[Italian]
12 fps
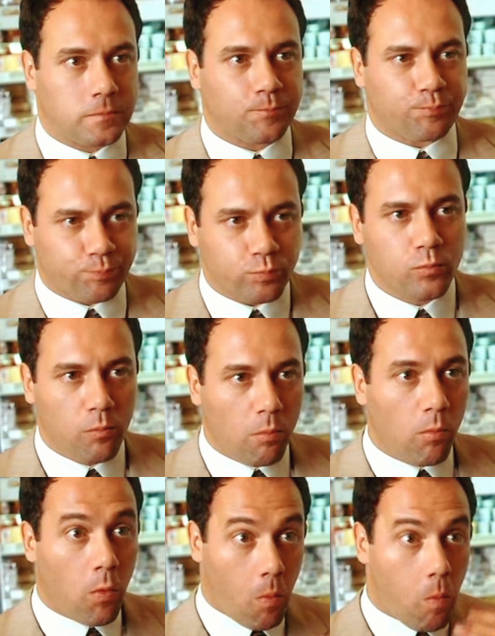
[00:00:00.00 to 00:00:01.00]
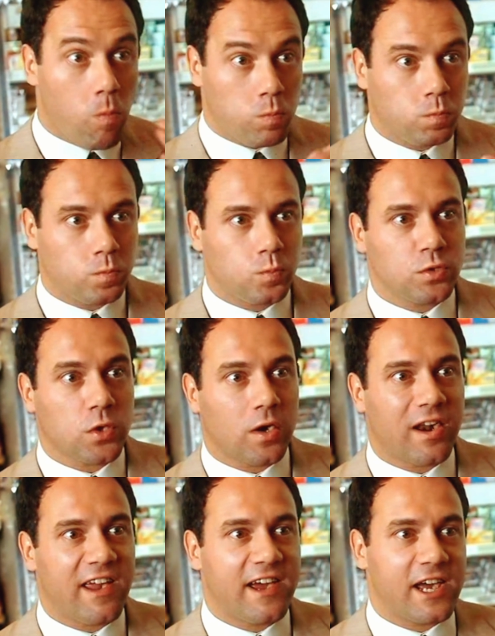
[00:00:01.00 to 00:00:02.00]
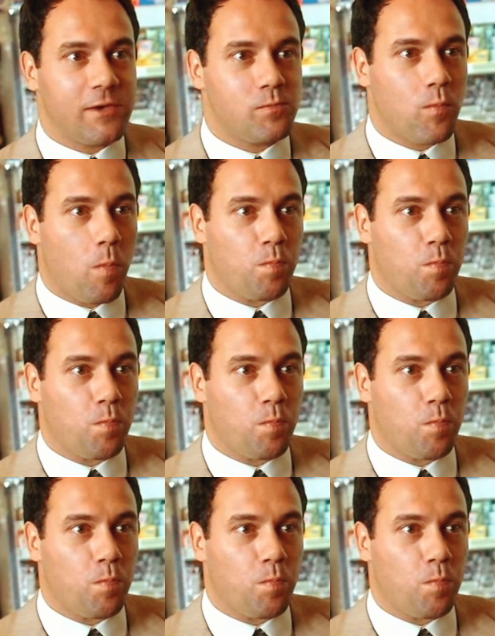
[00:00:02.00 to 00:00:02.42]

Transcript: Come sono? di la verità! Sono greche.